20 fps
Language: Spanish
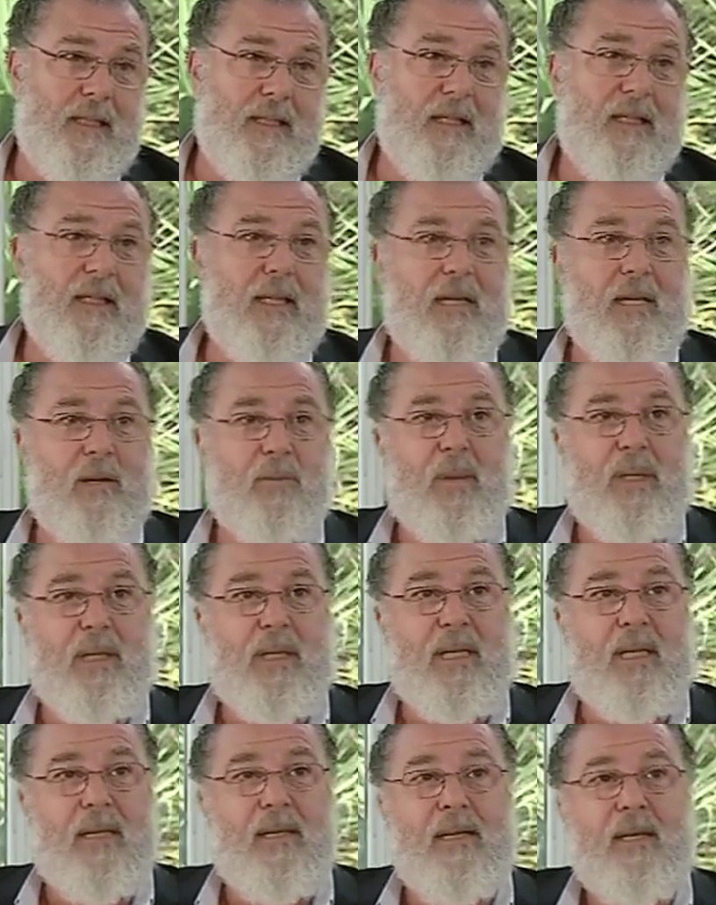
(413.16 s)
y de
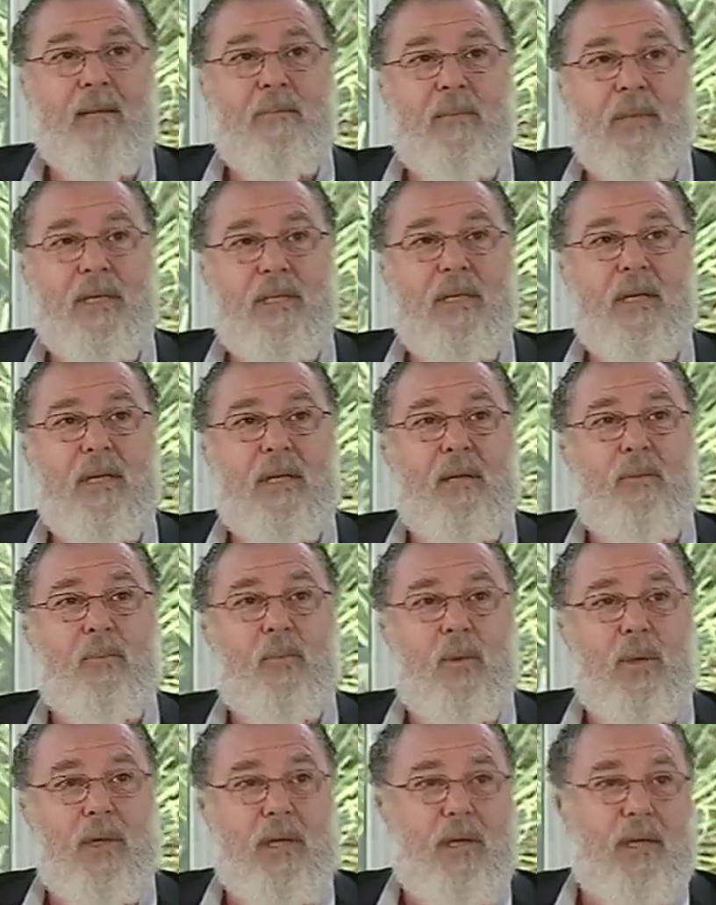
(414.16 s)
repente 10 meses
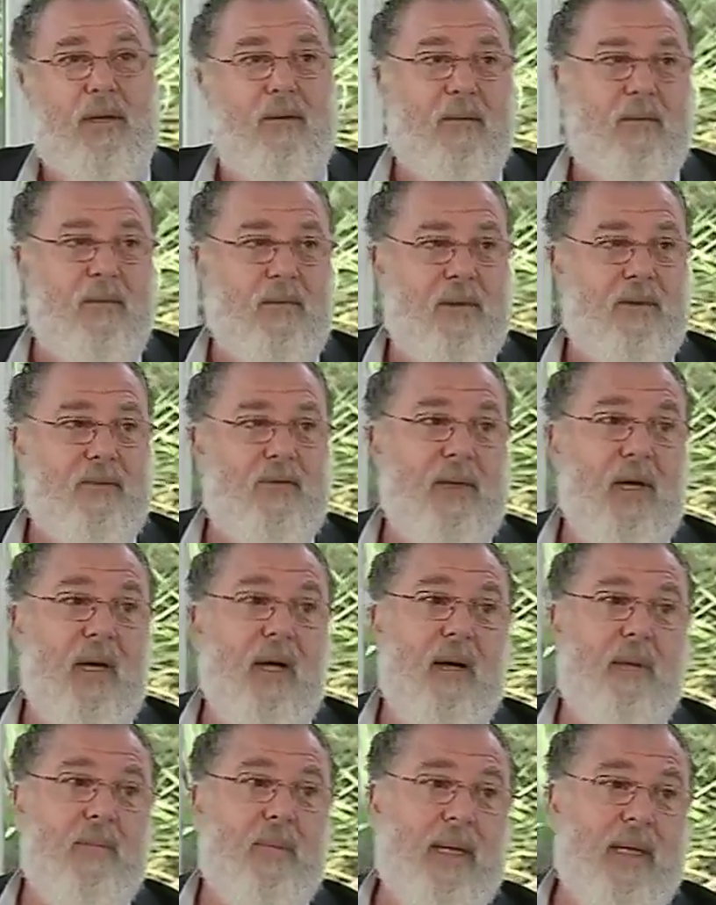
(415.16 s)
después de la mamografía
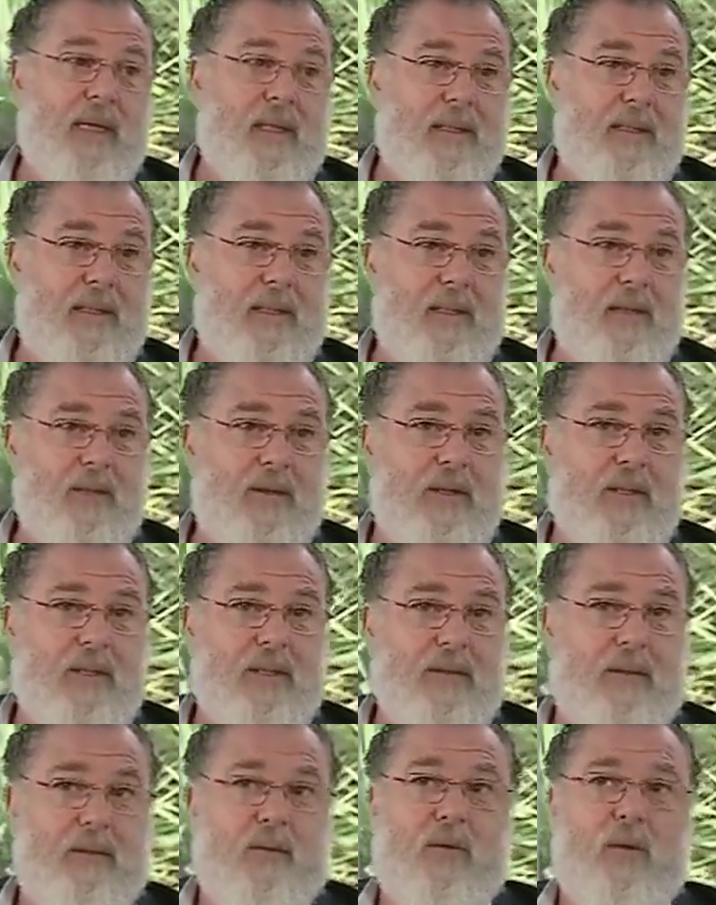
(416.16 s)
aparece y
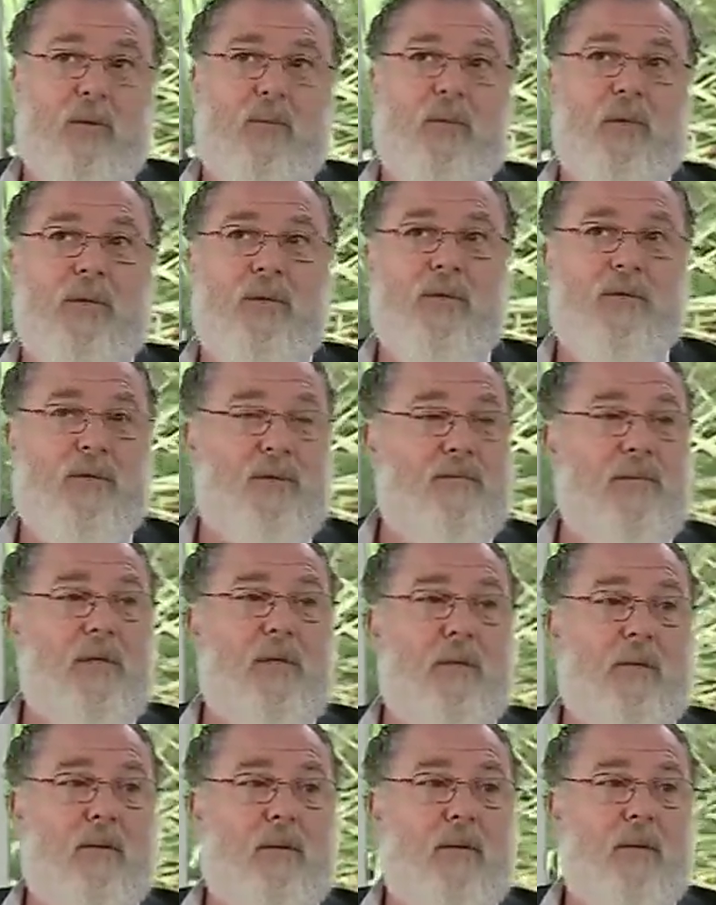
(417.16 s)
entonces, ¿cómo? Y no se
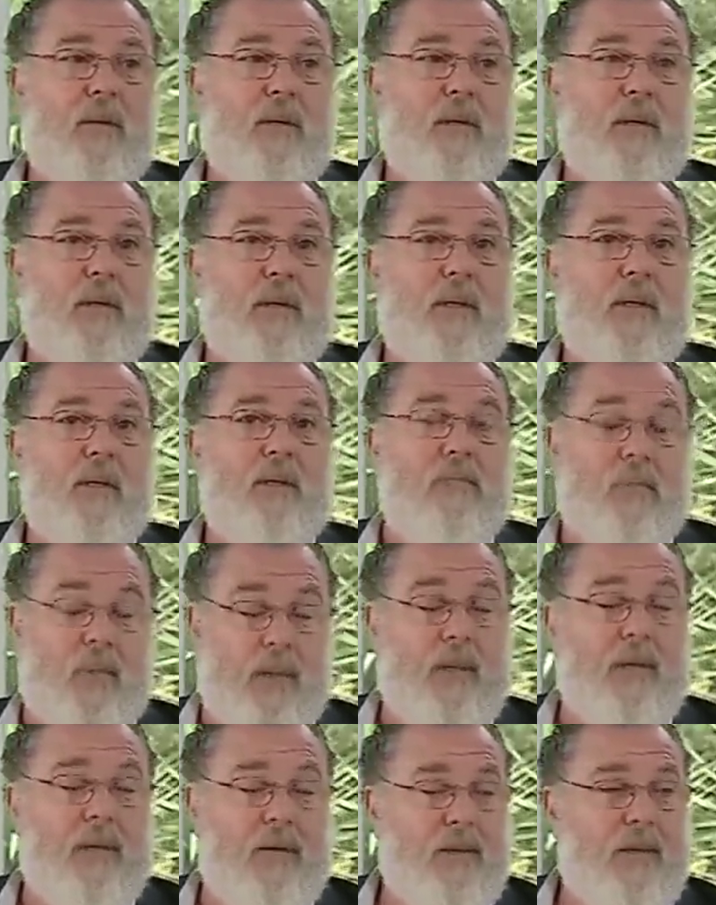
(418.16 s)
vio y
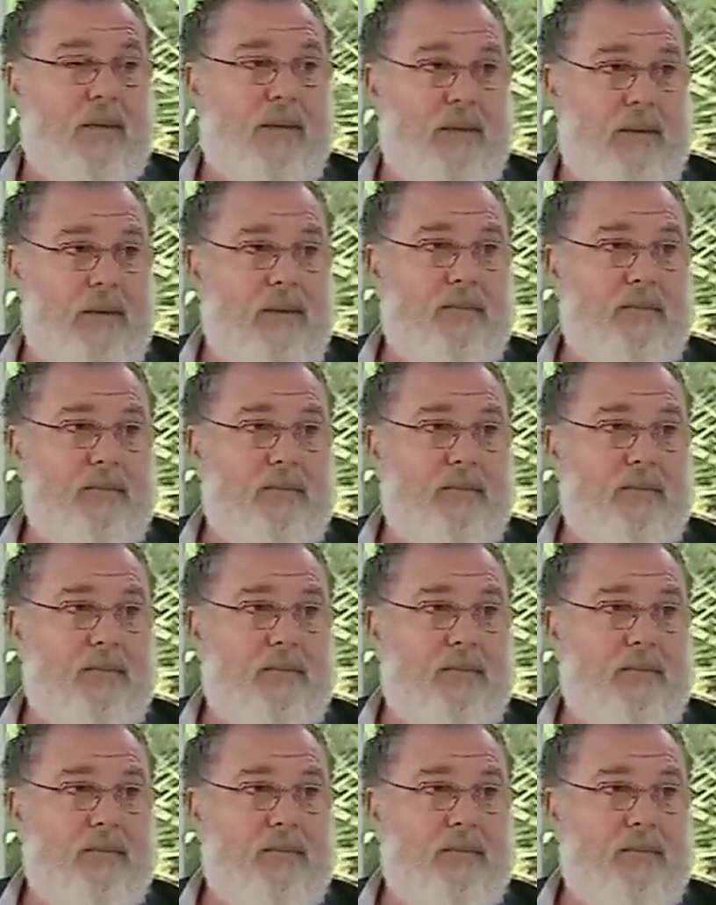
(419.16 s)
puede no verse.